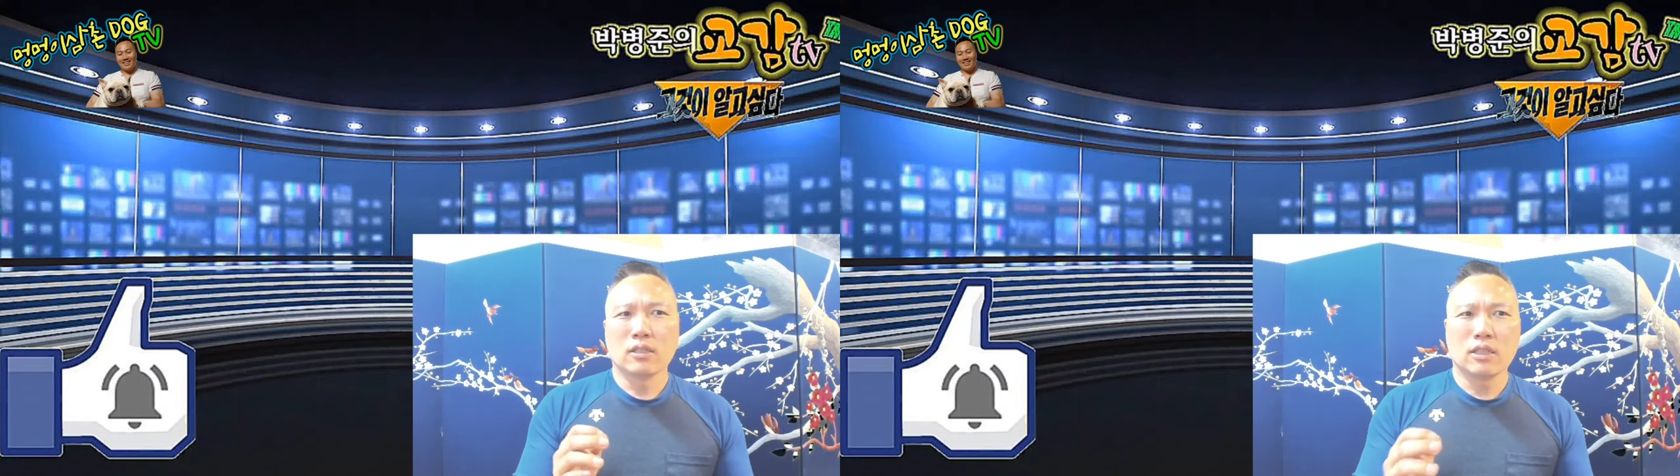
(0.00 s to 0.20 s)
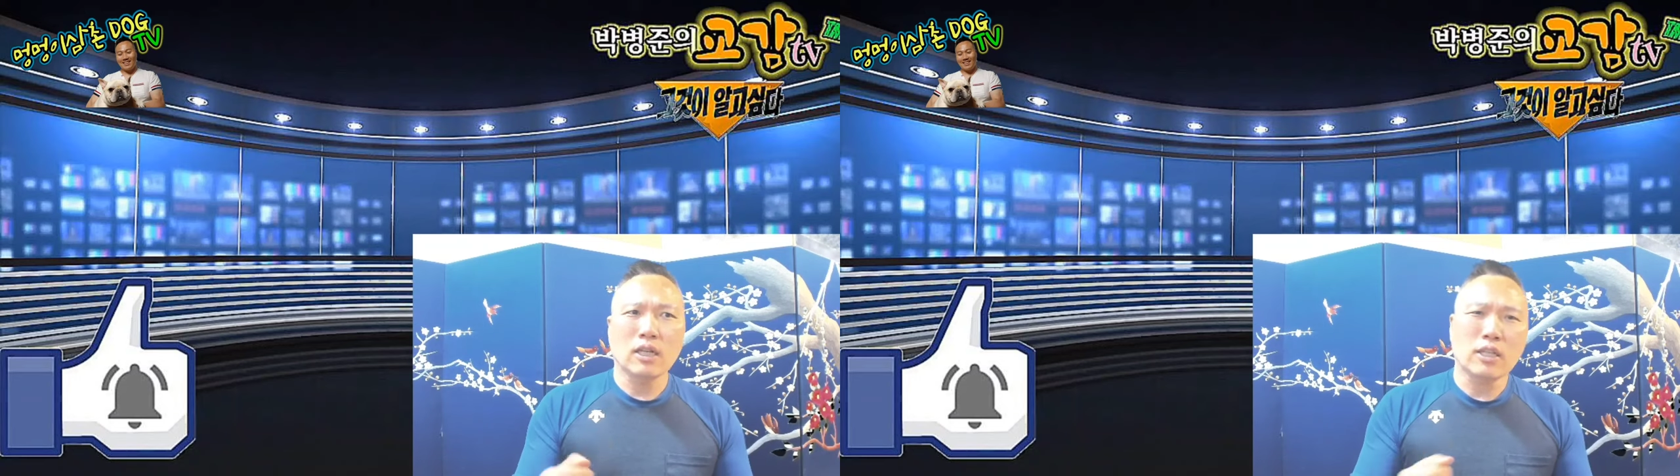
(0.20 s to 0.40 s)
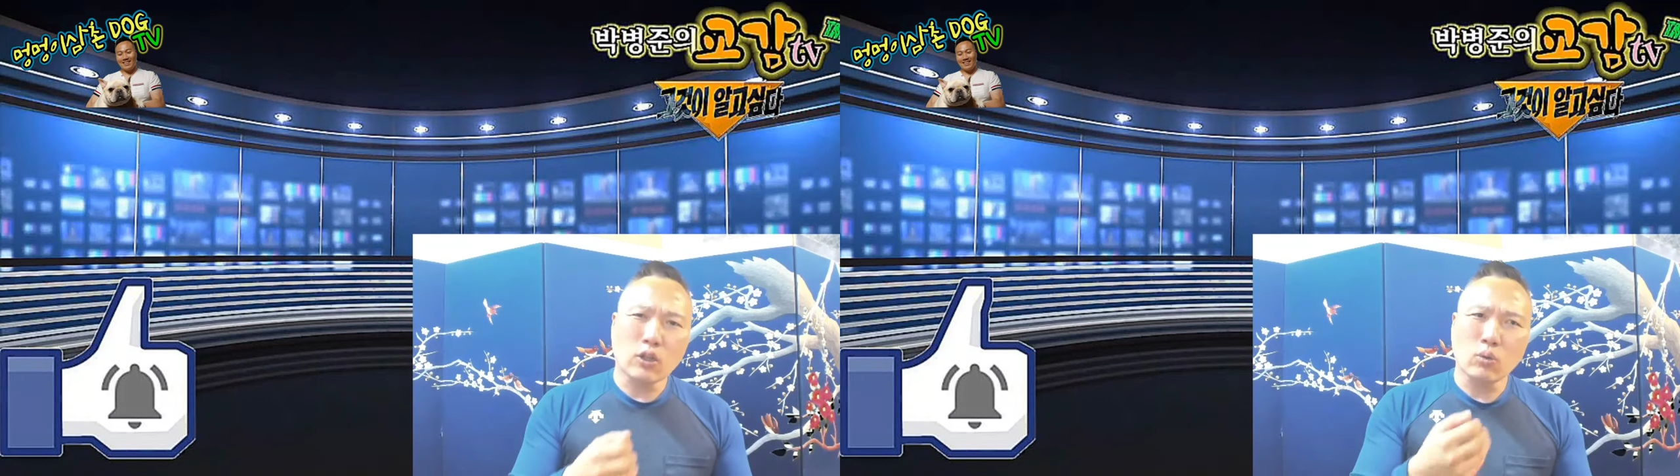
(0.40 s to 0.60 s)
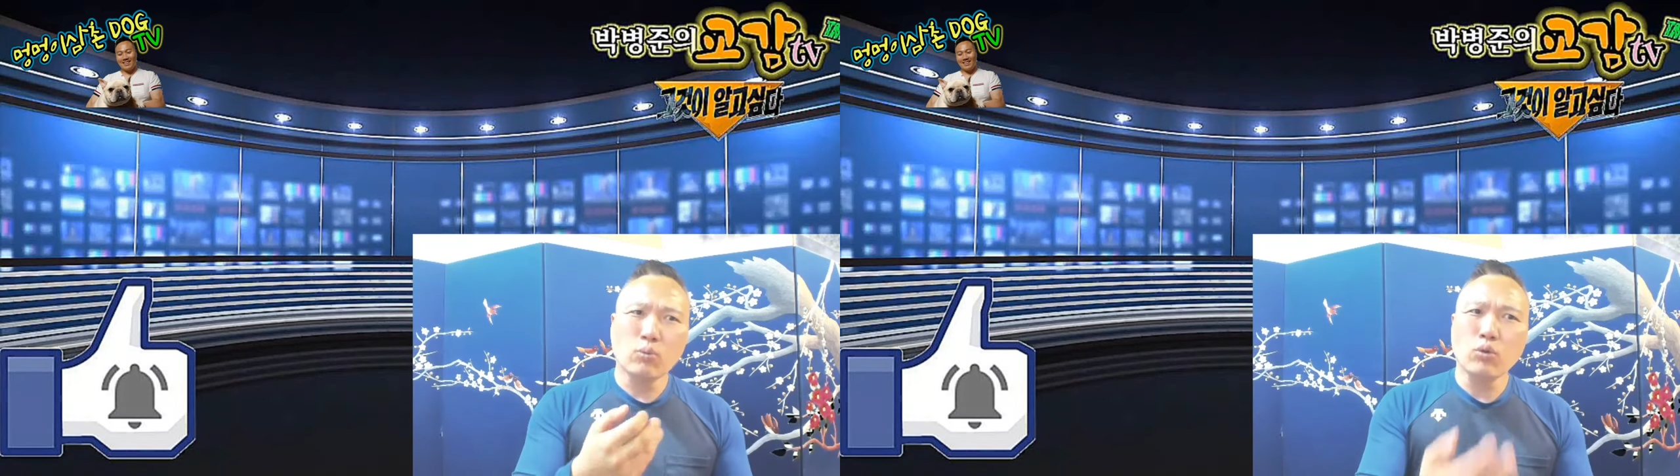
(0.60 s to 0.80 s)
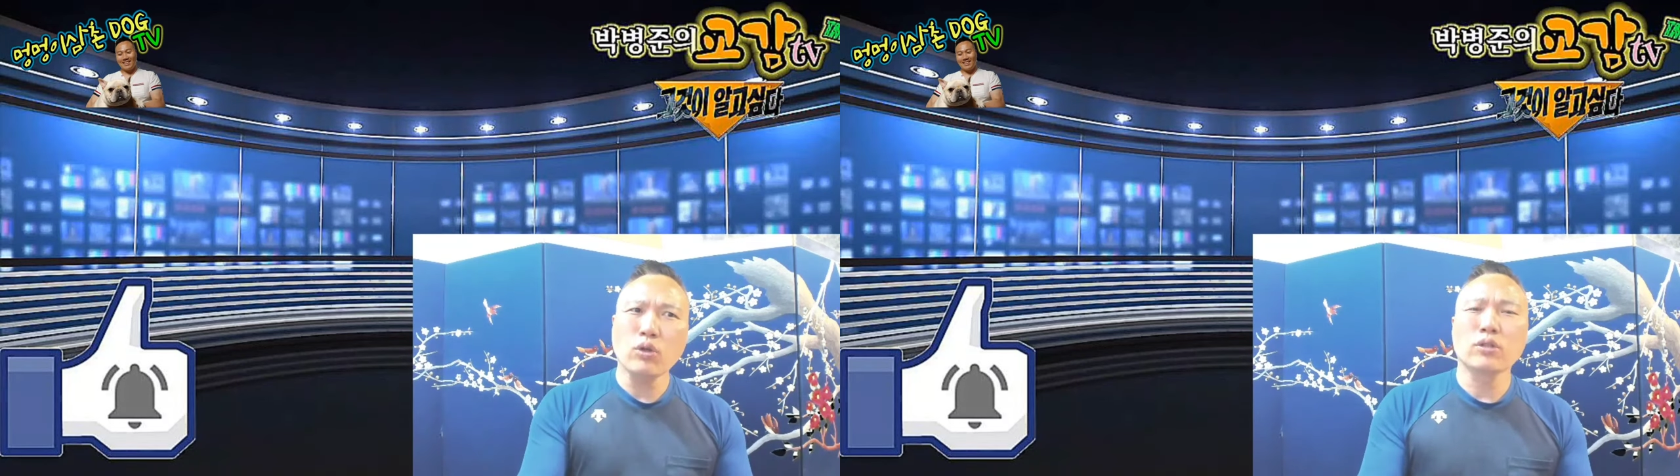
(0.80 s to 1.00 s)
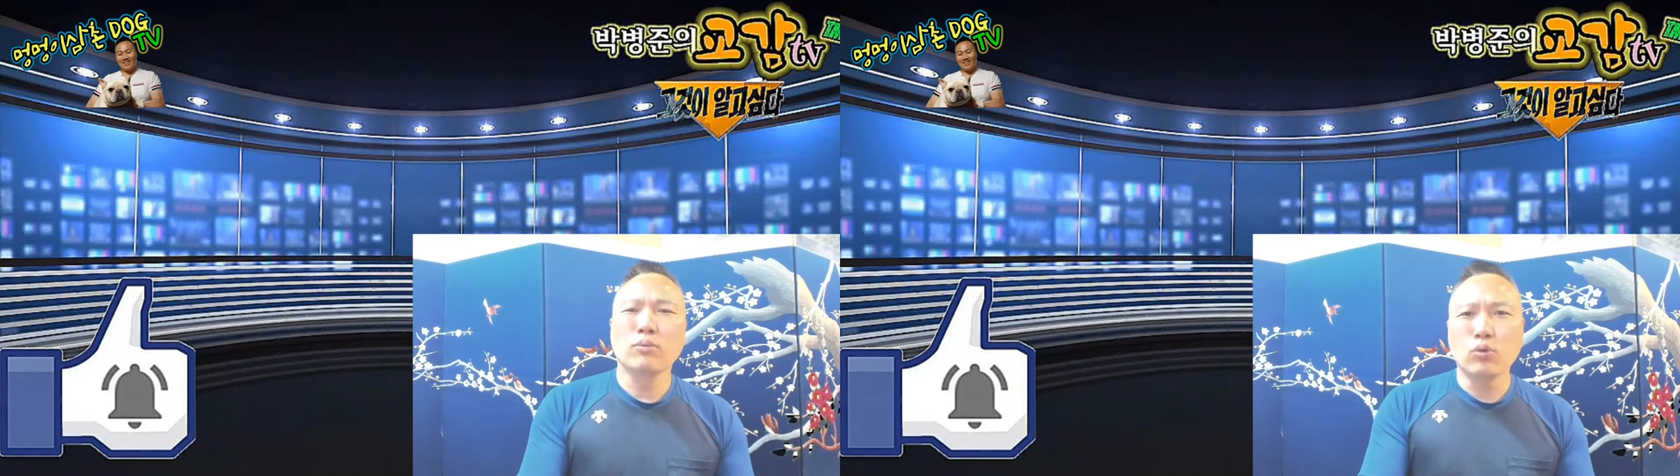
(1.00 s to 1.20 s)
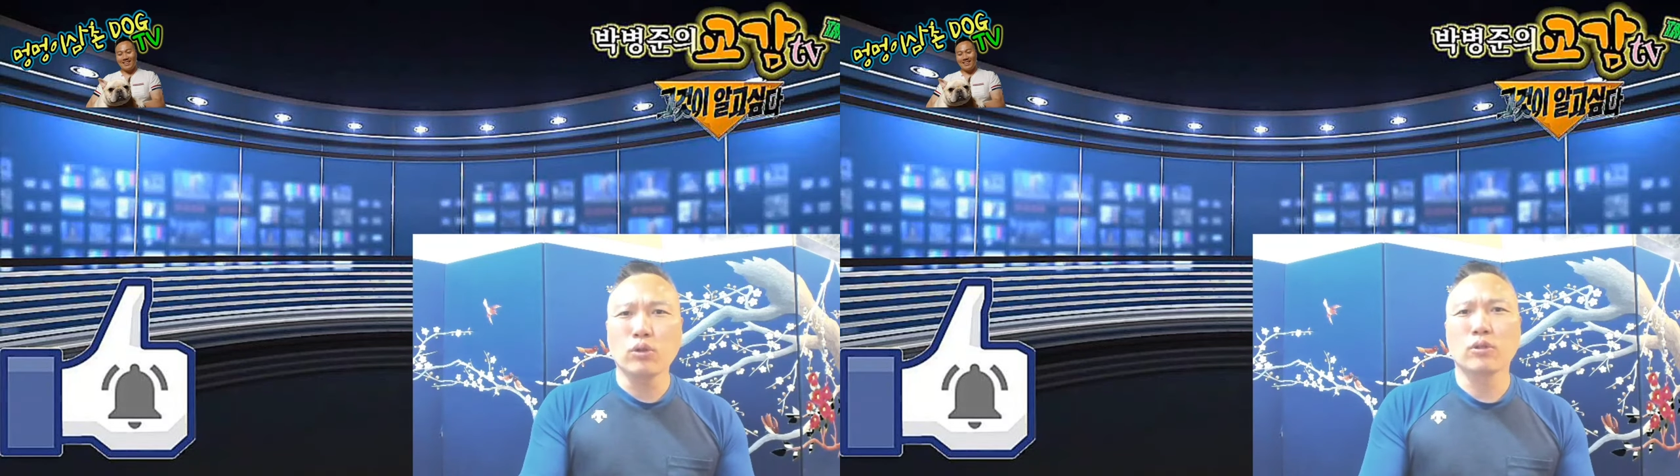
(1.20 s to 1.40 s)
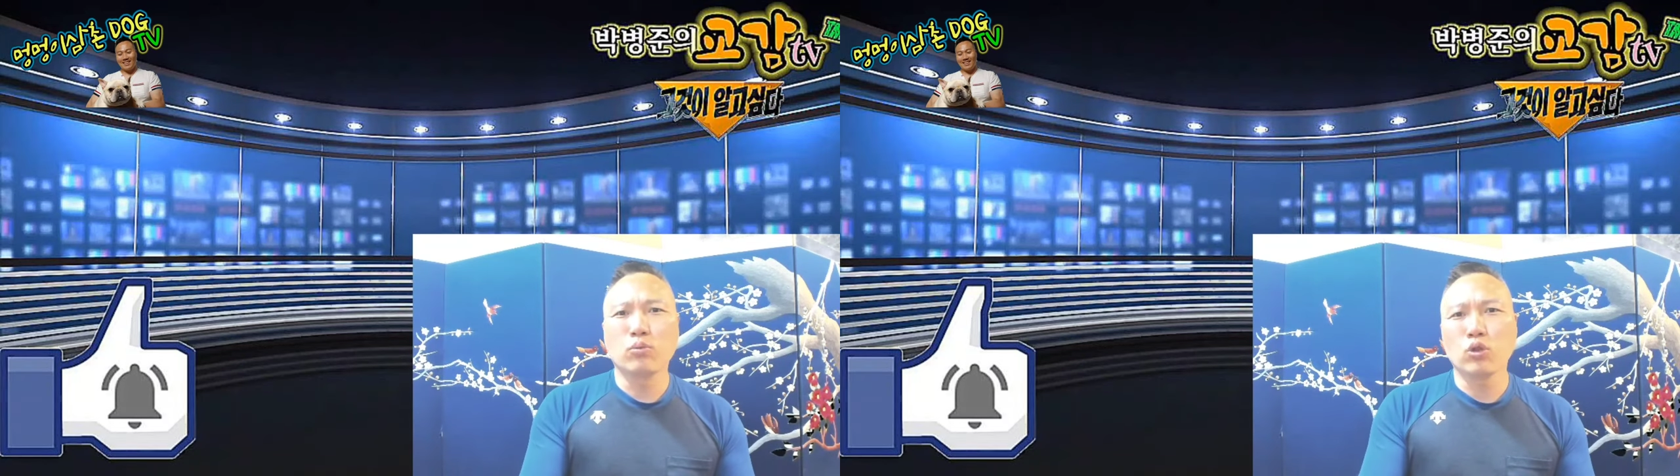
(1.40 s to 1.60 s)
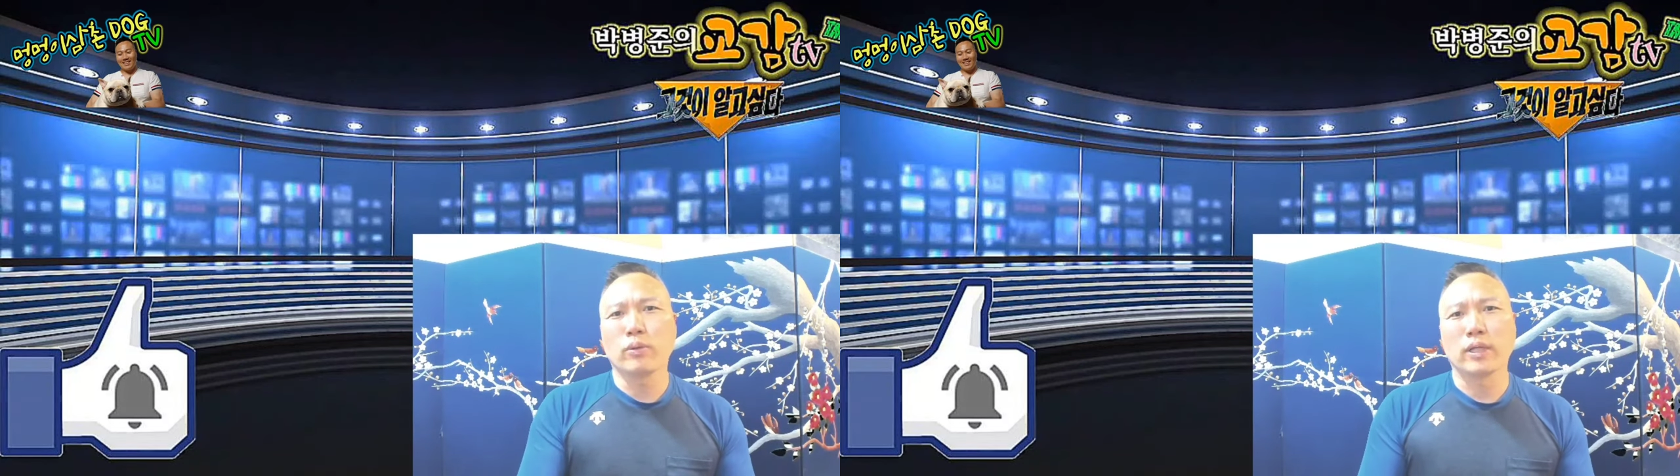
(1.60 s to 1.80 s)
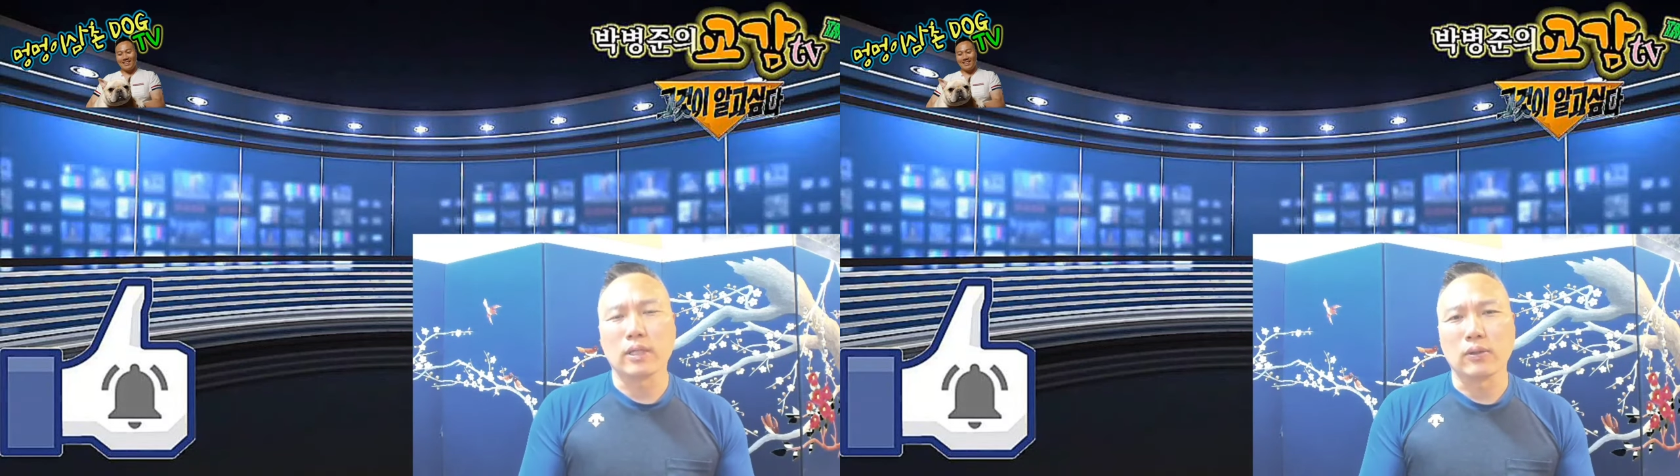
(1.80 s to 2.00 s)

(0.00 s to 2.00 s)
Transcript: 제가 계속 물어서 물어서 물어봐야